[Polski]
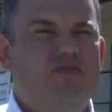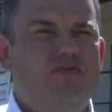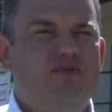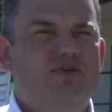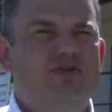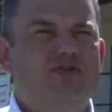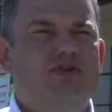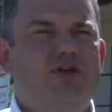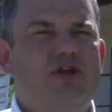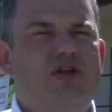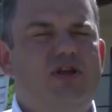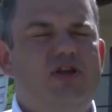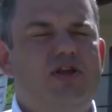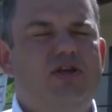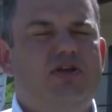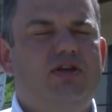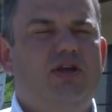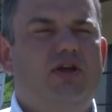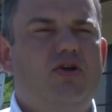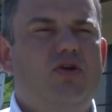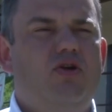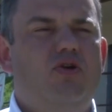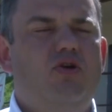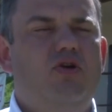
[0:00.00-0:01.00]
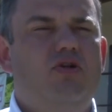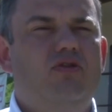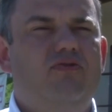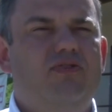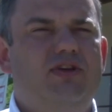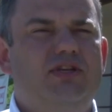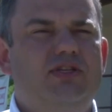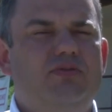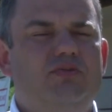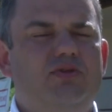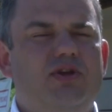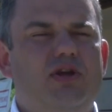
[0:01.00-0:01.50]
wypożyczenia
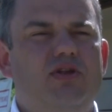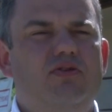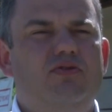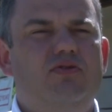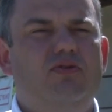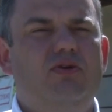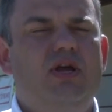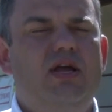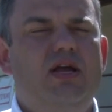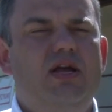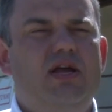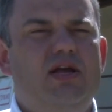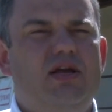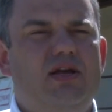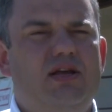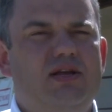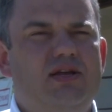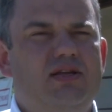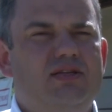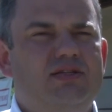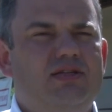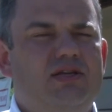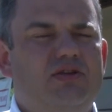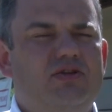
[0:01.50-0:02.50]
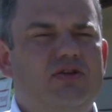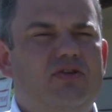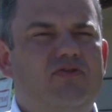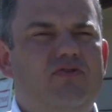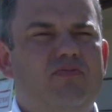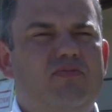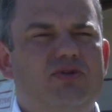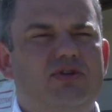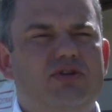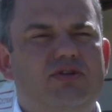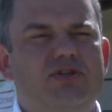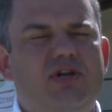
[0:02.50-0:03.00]
jakiegokolwiek sprzętu e, z naszej
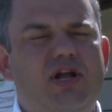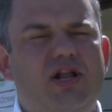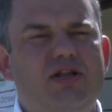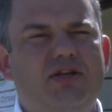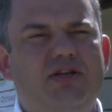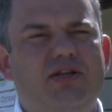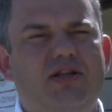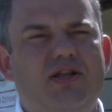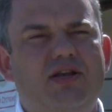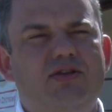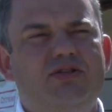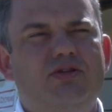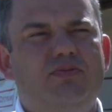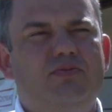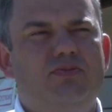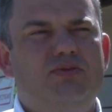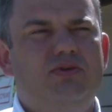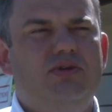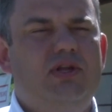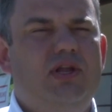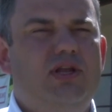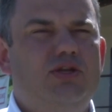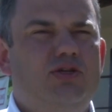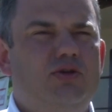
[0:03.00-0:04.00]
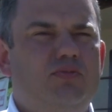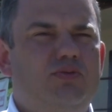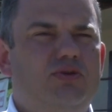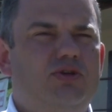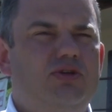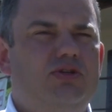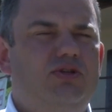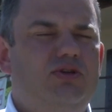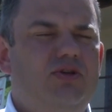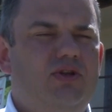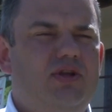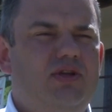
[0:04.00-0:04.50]
wypożyczalni, należy, należy
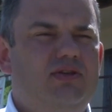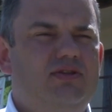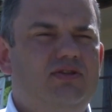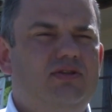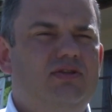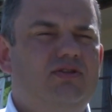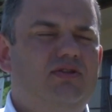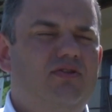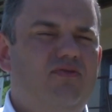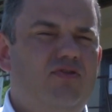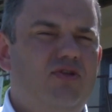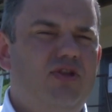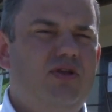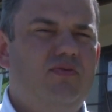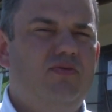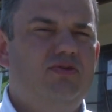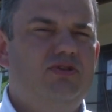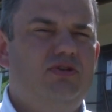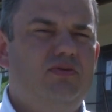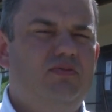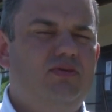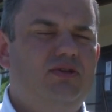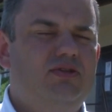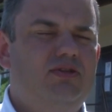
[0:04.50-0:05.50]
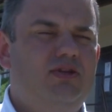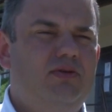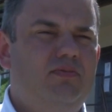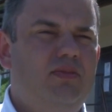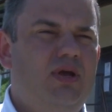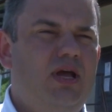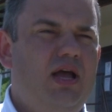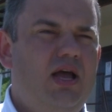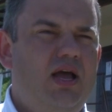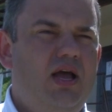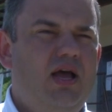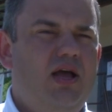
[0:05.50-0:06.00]
przyjść do nas z dowodem osobistym
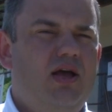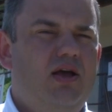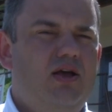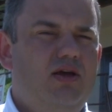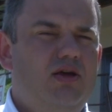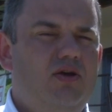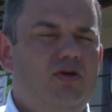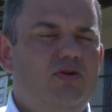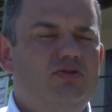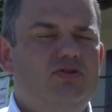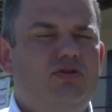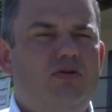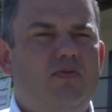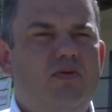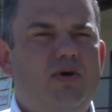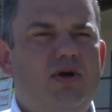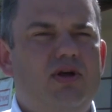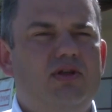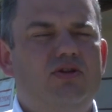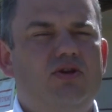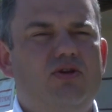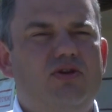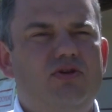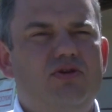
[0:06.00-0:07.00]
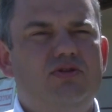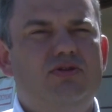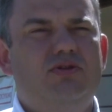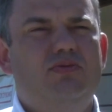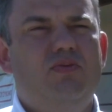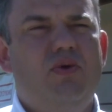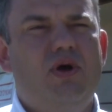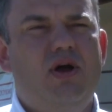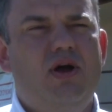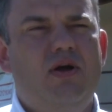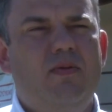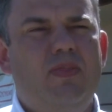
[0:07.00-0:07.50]
e, osoba
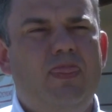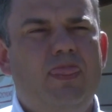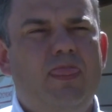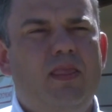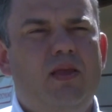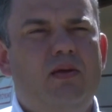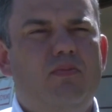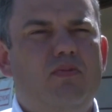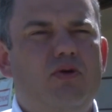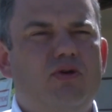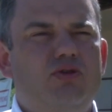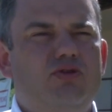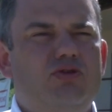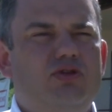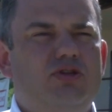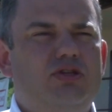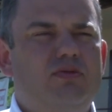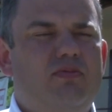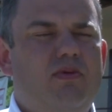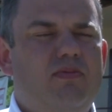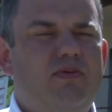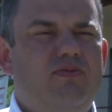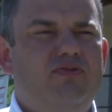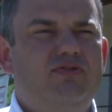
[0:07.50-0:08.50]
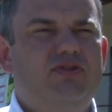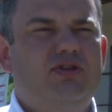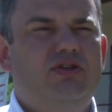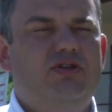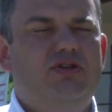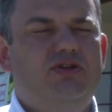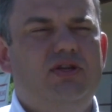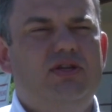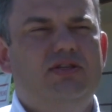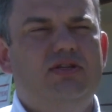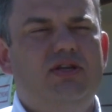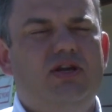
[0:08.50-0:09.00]
dorosła bądź osoba powyżej
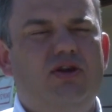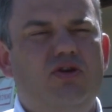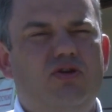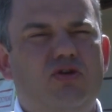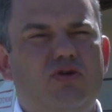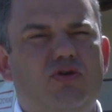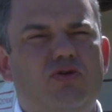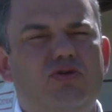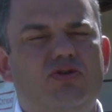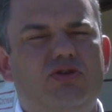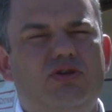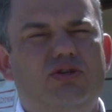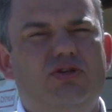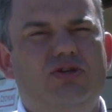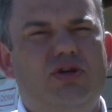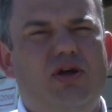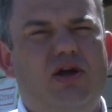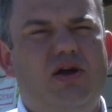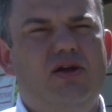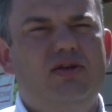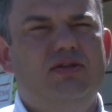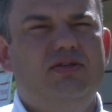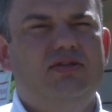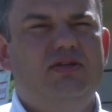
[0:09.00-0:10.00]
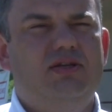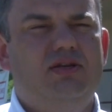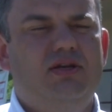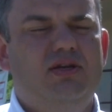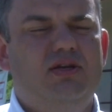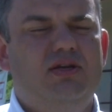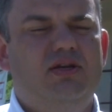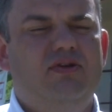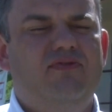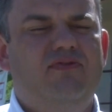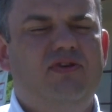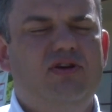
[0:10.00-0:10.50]
13 roku życia z
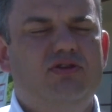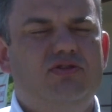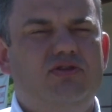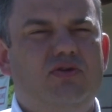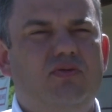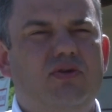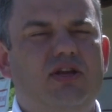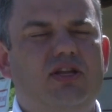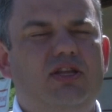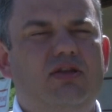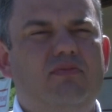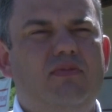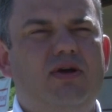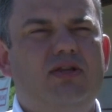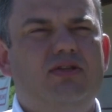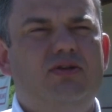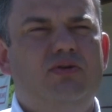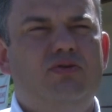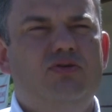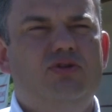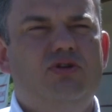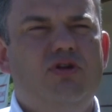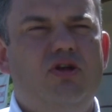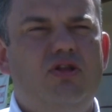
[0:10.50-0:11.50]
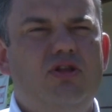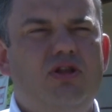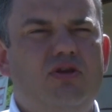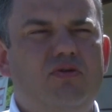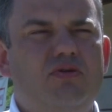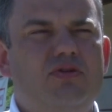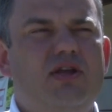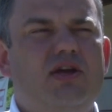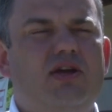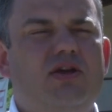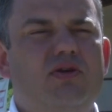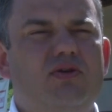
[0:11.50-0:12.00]
ważną legitymacją
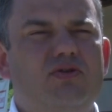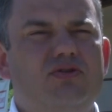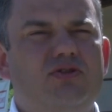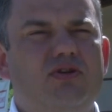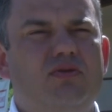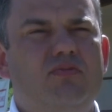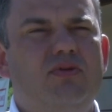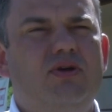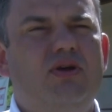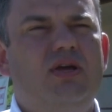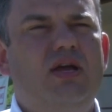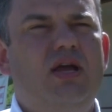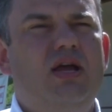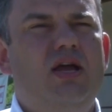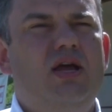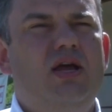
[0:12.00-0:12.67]
szkolną i takie osoby